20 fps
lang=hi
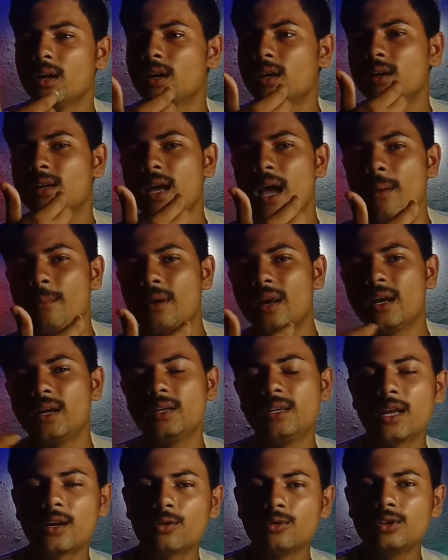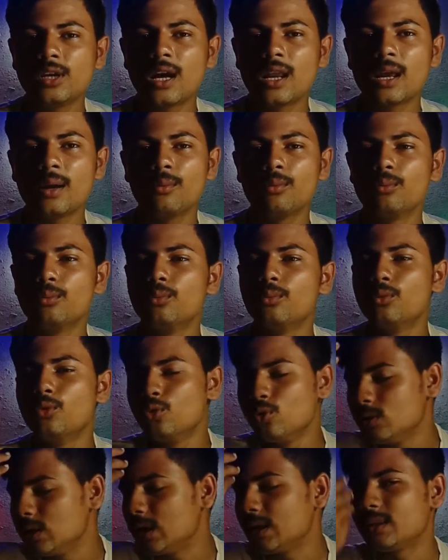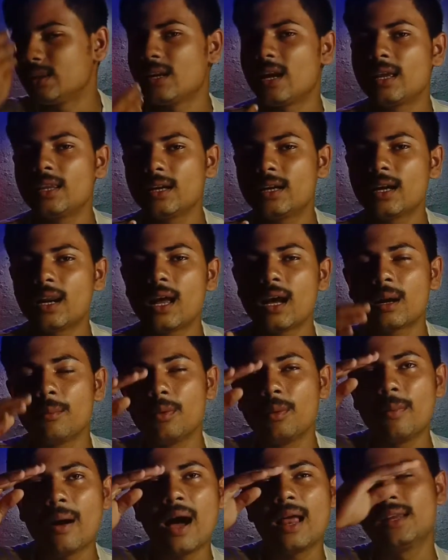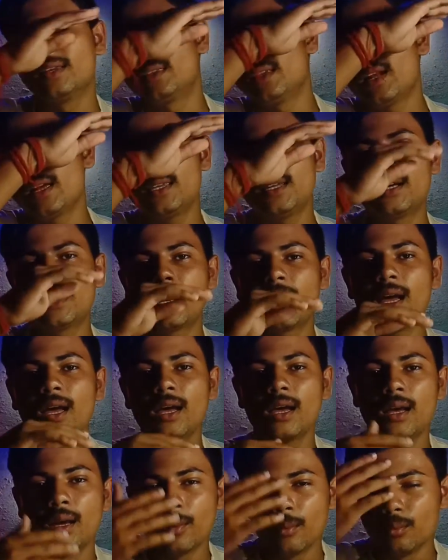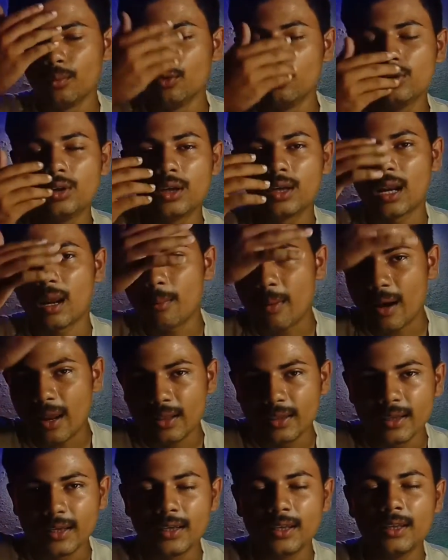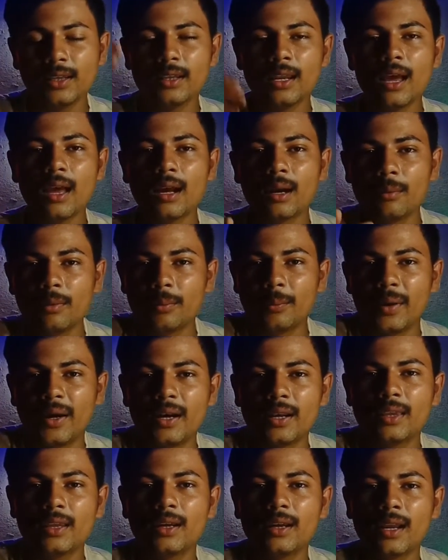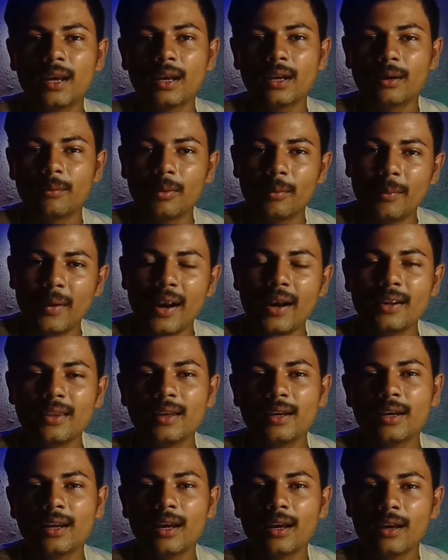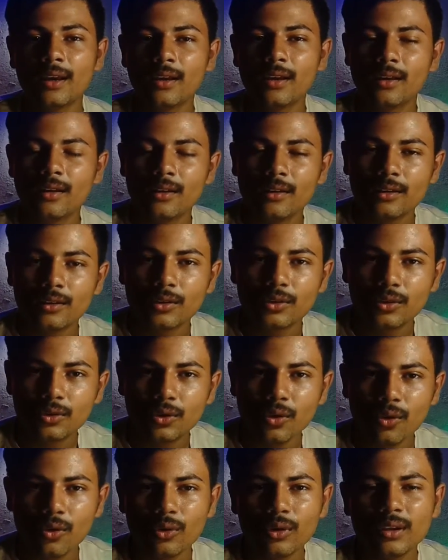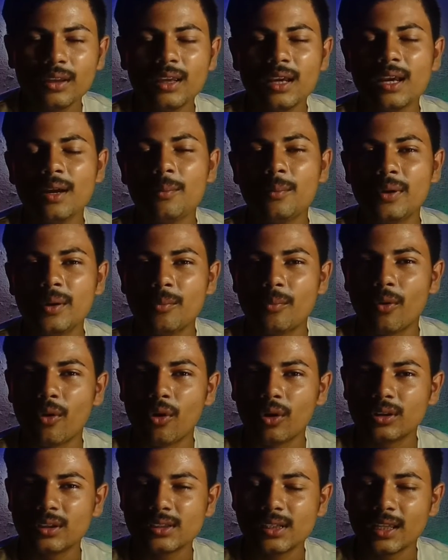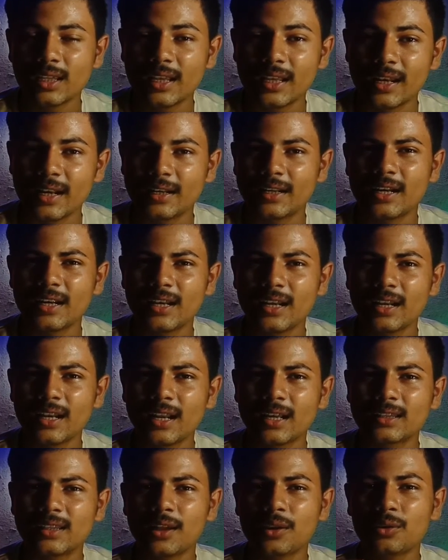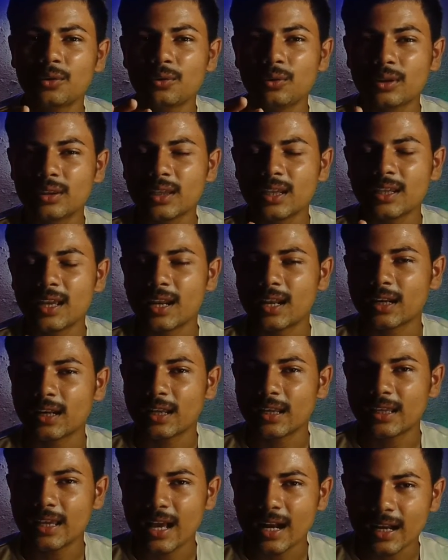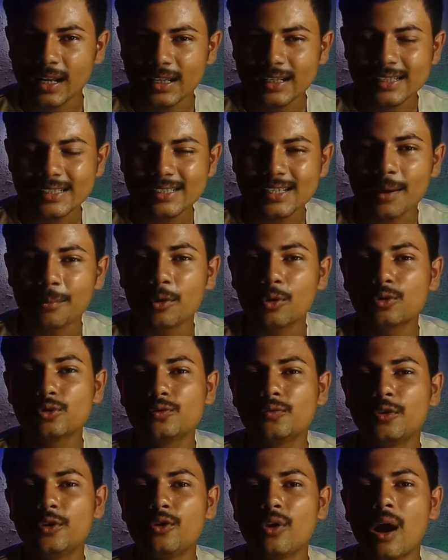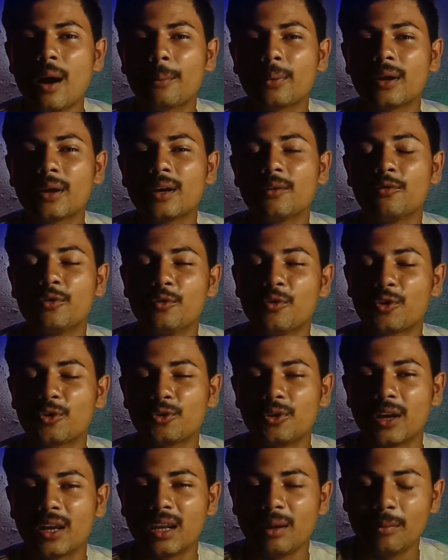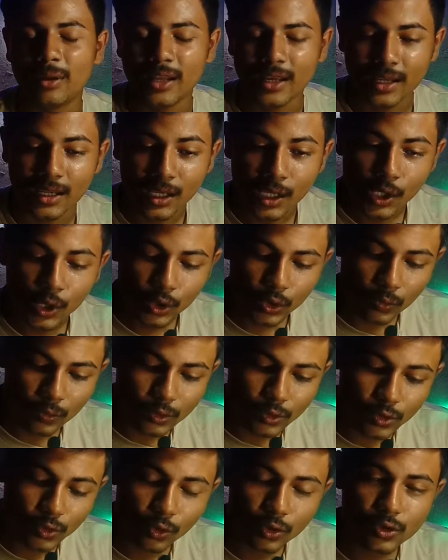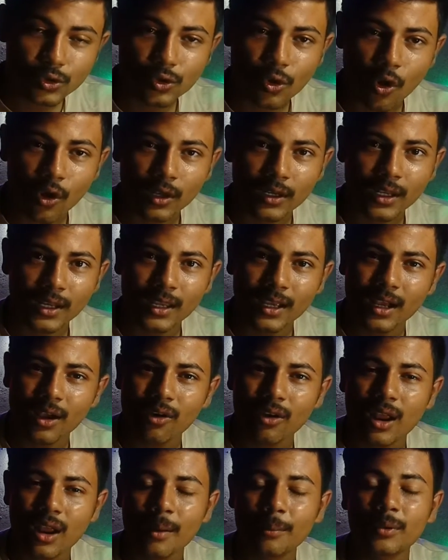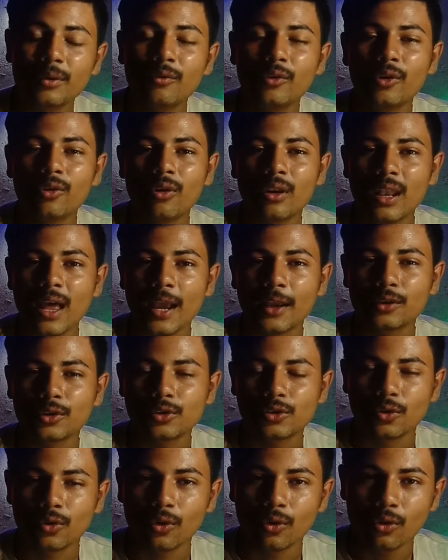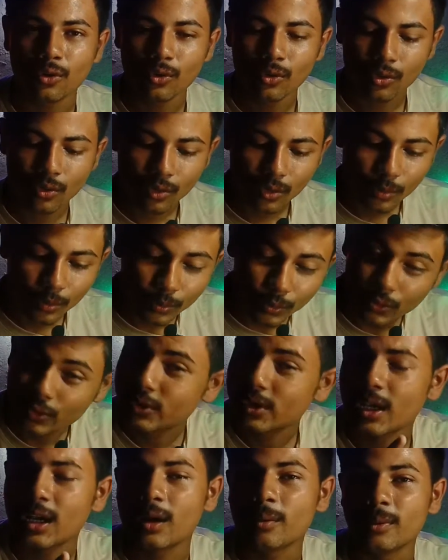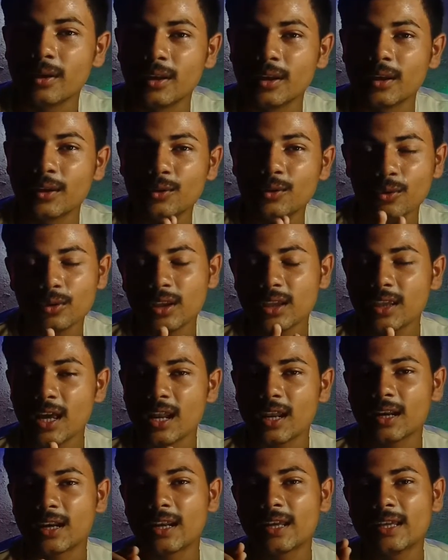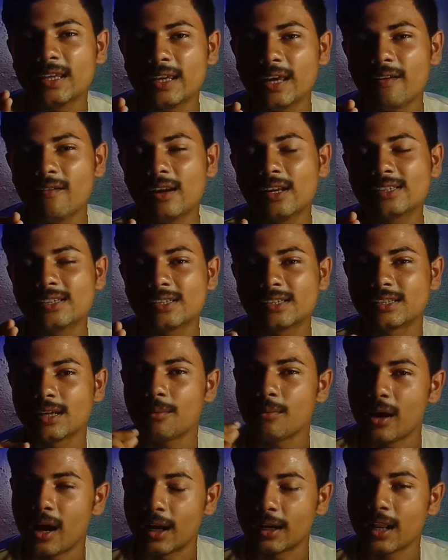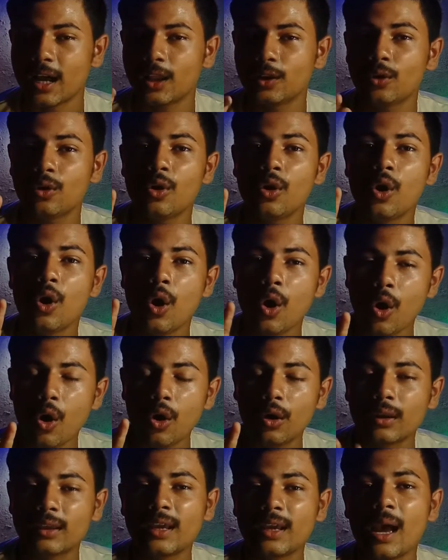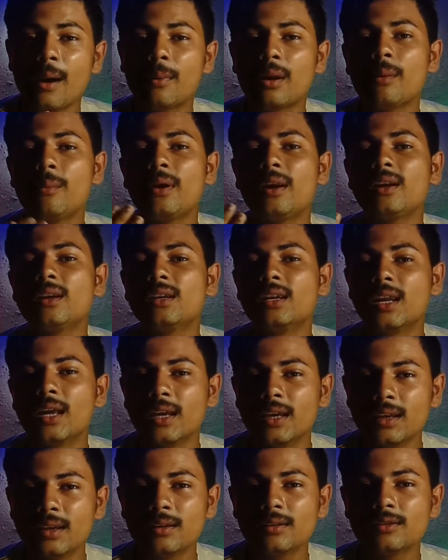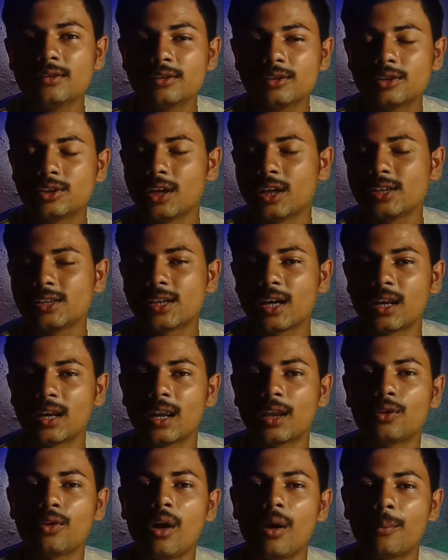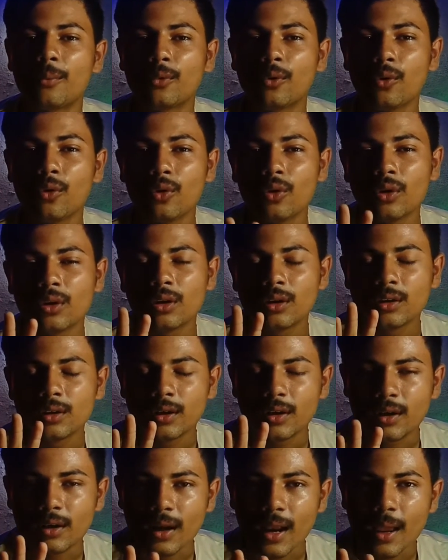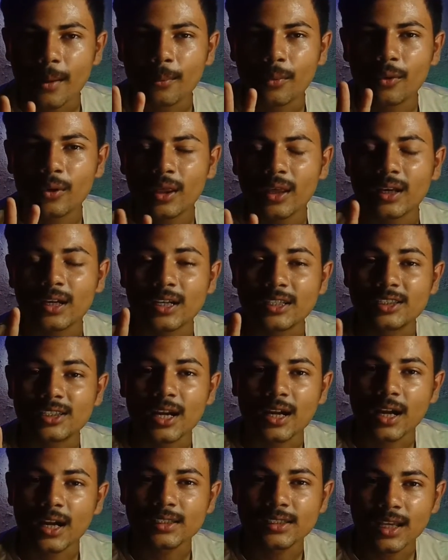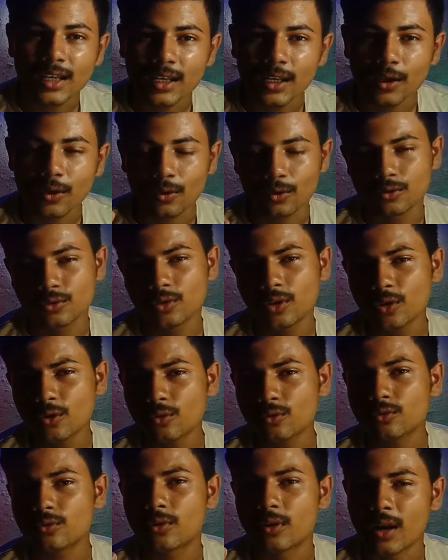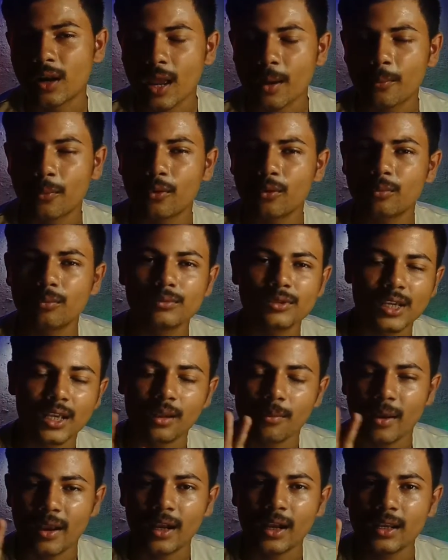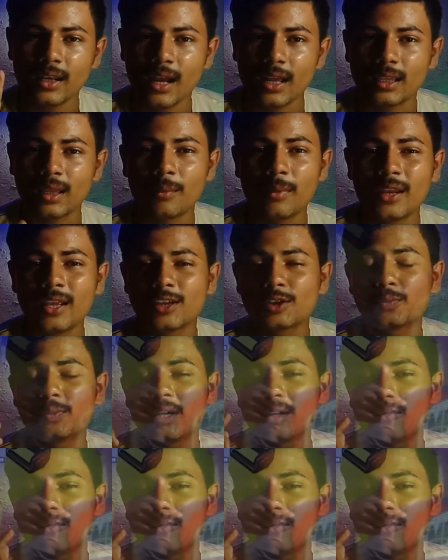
कैमरा इधर को जा रहा है मुंह इतना दिख रहा है कभी बाल इतना दिख रहा है मुंह दिख रहा है बाल दिख ही नहीं रहा है कभी पेट दिख रहा है कभी पैंट दिख रहा है तो ये भी बहुत ही ज़्यादा इरिटेटिंग लगता है तो इतना ध्यान रखना कि अगर इस टाइप की कुछ वीडियो आपके व्यूअर को देखने मिलेगी तो उस दूर कॉल करेगा और आपकी वीडियो को लाइक तो छोड़ो पूछेगा भी नहीं तो इतना ध्यान रखना कि ये वाले सिस्टम हटा दो और कैमरा मैन नहीं चेंज करना है तो आपको ट्राईपोड एक अच्छा खासा ले लो देखो ट्राईपोड ज़्यादा महंगा नहीं आता मैंने इस पर एक